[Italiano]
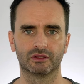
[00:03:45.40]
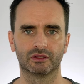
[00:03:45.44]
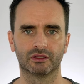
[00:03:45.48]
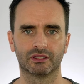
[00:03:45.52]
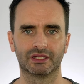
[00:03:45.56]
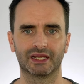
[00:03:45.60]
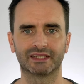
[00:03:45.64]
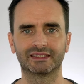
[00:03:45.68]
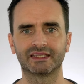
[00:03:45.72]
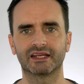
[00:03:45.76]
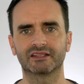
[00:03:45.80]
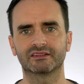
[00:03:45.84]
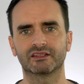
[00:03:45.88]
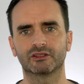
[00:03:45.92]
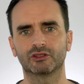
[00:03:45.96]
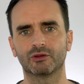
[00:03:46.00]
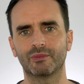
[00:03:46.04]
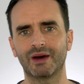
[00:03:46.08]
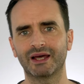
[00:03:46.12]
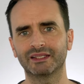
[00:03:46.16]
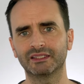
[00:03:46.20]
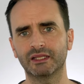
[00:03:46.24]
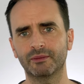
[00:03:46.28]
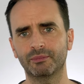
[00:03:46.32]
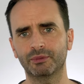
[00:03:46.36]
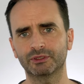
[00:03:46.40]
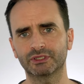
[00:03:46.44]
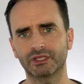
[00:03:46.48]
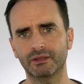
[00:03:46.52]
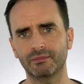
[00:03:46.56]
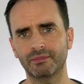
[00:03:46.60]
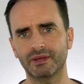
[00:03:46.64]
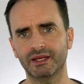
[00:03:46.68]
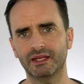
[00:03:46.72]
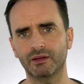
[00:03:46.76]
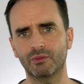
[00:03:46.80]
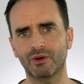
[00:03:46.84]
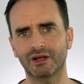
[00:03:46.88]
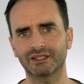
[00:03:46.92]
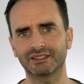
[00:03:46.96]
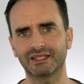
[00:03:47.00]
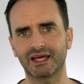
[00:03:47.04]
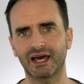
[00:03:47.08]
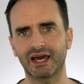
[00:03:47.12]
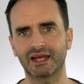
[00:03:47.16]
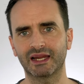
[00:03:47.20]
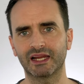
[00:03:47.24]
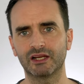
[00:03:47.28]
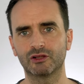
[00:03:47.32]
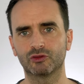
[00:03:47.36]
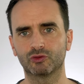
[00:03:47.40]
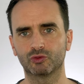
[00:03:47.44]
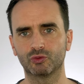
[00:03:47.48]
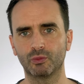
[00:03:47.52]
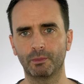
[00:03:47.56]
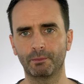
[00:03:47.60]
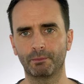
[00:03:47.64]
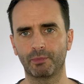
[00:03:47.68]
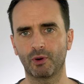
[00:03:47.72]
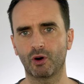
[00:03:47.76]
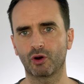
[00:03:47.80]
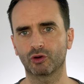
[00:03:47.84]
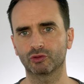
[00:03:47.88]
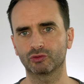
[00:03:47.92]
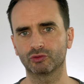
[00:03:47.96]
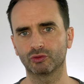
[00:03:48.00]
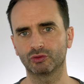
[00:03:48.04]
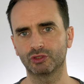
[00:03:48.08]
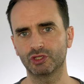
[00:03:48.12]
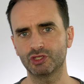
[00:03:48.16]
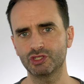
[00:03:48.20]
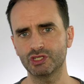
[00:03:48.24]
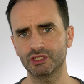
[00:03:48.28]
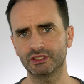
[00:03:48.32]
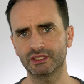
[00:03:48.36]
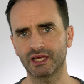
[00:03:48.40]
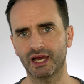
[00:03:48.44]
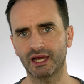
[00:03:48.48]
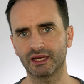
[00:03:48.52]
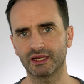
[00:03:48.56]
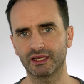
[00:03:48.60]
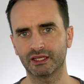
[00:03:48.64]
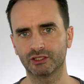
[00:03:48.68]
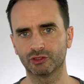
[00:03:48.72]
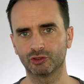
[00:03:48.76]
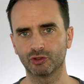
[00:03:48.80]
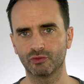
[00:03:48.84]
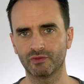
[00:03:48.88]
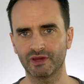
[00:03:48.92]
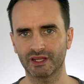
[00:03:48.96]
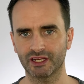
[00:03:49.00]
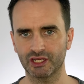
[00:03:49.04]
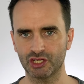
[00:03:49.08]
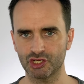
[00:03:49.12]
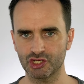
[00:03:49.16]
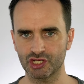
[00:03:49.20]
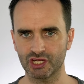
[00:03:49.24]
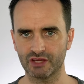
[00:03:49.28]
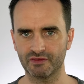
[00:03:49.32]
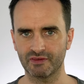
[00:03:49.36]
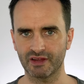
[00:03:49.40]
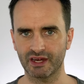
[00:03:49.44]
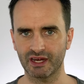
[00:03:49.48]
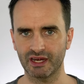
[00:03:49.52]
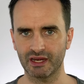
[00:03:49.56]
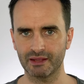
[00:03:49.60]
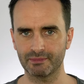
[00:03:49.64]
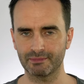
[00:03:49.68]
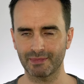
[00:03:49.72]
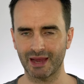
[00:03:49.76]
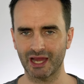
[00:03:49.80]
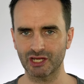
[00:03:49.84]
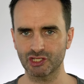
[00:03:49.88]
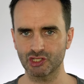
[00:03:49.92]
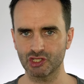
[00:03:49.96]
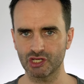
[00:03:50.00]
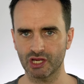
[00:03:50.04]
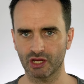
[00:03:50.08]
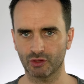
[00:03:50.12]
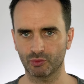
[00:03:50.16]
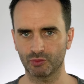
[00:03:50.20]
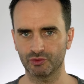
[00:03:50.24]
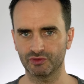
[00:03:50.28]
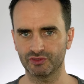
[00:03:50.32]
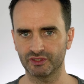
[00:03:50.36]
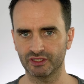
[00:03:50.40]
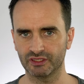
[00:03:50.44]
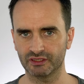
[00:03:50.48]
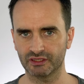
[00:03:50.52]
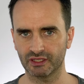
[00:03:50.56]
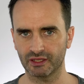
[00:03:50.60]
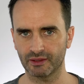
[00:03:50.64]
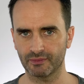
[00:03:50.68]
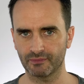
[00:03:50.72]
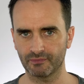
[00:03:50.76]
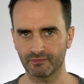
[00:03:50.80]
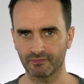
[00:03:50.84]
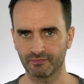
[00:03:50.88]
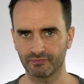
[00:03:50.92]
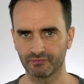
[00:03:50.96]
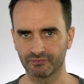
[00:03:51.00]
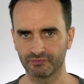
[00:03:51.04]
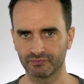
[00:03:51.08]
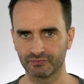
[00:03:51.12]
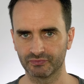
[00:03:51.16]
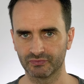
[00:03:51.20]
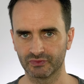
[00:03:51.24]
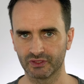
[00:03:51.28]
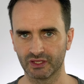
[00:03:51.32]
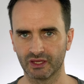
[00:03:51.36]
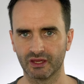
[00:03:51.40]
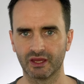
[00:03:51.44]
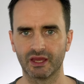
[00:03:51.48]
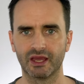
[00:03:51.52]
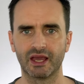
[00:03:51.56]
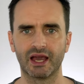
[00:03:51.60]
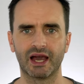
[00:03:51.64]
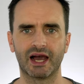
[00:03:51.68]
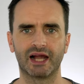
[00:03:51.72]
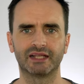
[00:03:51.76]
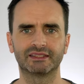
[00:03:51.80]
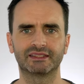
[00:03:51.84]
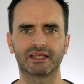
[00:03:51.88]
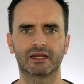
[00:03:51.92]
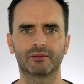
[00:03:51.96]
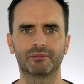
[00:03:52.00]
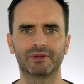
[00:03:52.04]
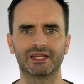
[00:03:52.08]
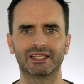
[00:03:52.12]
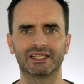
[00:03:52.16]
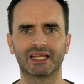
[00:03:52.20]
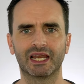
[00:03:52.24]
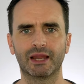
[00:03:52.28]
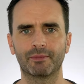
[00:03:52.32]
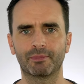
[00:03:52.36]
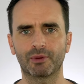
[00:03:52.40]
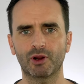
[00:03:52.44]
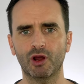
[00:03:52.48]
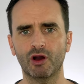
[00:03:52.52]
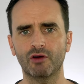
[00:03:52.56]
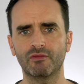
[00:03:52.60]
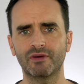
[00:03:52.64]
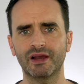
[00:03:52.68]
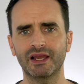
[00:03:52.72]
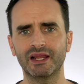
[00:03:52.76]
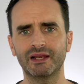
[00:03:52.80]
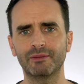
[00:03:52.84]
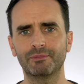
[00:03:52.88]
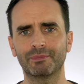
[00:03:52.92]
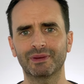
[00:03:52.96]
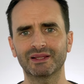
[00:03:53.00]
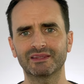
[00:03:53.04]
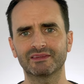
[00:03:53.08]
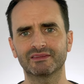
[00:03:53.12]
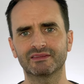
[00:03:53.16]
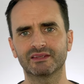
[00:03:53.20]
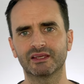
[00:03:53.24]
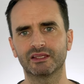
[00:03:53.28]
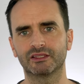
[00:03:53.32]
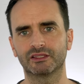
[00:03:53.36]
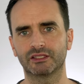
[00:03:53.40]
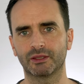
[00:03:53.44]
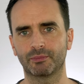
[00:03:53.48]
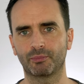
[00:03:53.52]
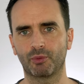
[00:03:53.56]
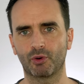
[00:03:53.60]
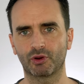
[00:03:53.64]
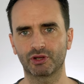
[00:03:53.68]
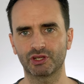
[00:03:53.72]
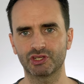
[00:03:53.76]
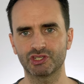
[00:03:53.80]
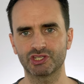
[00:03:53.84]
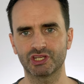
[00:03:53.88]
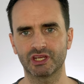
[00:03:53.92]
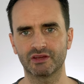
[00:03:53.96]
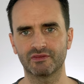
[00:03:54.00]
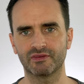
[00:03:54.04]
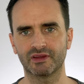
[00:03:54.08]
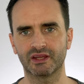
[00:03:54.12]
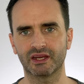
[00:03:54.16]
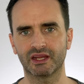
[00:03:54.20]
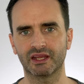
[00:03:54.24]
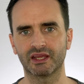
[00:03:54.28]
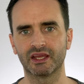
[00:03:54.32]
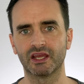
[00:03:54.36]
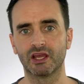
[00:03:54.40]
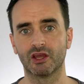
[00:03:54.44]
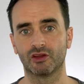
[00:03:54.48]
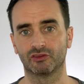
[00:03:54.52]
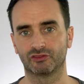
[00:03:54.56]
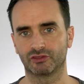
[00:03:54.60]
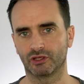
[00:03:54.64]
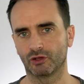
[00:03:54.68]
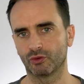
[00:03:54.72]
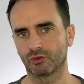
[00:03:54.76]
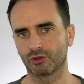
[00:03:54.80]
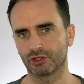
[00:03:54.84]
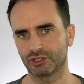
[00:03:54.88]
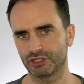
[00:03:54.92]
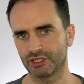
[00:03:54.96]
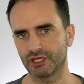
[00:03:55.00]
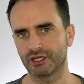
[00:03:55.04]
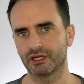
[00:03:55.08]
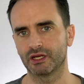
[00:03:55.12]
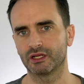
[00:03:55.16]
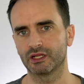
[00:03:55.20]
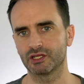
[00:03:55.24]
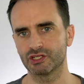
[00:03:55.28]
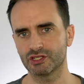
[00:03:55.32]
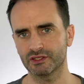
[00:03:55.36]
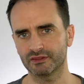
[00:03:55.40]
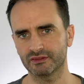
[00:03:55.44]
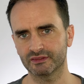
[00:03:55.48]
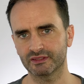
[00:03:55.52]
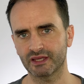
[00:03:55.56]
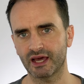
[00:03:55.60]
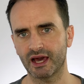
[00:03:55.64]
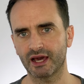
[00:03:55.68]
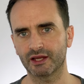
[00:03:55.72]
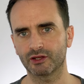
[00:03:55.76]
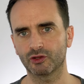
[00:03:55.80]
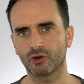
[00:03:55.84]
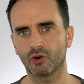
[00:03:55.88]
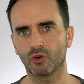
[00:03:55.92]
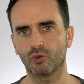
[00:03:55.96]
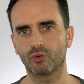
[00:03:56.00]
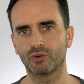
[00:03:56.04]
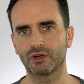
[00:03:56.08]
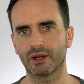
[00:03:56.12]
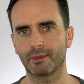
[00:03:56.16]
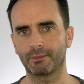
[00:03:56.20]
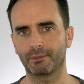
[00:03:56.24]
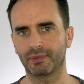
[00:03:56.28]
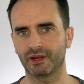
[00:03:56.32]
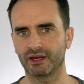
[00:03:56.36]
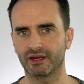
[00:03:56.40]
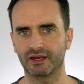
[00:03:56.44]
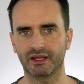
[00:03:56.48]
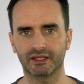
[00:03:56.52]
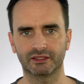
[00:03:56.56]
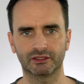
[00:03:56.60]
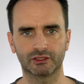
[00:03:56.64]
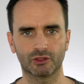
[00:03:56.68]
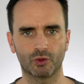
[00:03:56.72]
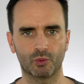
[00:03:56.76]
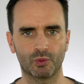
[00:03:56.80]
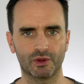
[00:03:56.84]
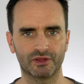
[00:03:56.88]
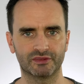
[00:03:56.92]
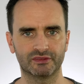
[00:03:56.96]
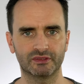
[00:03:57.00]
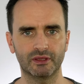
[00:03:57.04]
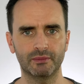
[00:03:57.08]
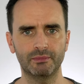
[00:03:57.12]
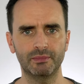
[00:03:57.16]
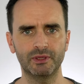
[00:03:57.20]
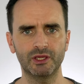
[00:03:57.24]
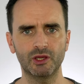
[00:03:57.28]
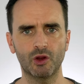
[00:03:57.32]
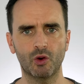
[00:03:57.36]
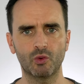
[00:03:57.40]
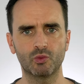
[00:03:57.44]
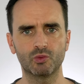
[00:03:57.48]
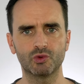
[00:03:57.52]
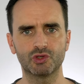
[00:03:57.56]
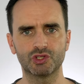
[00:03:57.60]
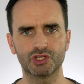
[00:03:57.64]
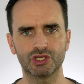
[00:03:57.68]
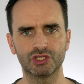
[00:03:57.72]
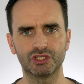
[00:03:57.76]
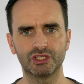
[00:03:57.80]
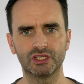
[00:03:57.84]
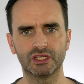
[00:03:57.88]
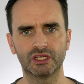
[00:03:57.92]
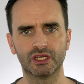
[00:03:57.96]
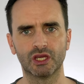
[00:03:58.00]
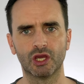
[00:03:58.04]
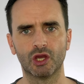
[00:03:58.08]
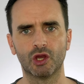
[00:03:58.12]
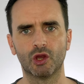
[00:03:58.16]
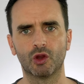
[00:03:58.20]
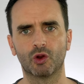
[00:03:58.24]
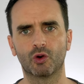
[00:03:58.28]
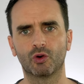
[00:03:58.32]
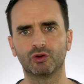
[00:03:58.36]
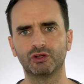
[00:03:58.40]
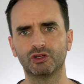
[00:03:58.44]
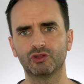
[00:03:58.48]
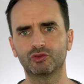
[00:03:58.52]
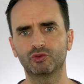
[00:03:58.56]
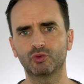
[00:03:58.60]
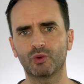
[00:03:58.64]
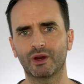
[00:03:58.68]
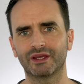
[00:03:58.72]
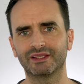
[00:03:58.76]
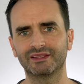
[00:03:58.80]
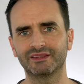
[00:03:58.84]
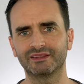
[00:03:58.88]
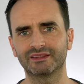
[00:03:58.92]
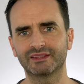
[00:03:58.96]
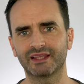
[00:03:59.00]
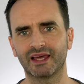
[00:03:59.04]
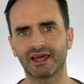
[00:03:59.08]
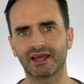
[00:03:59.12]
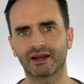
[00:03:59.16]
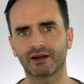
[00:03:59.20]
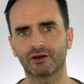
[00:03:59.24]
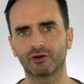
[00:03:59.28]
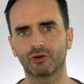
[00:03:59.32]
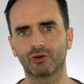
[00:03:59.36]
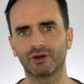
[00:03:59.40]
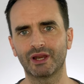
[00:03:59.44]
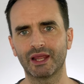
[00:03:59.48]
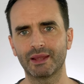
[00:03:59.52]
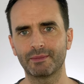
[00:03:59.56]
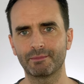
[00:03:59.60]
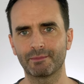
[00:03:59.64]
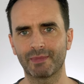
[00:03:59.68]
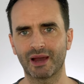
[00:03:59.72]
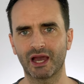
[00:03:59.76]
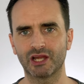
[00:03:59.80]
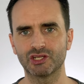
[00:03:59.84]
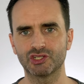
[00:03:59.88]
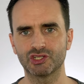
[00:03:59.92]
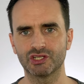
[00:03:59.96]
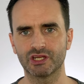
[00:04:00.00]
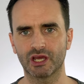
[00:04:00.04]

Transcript: La terza domanda potrebbe riguardare il supporto digitale dove ricevere le immagini acquisite. Al termine della prova il paziente può ricevere, se lo ritiene necessario, una pennetta USB o un CD con il suo interno le immagini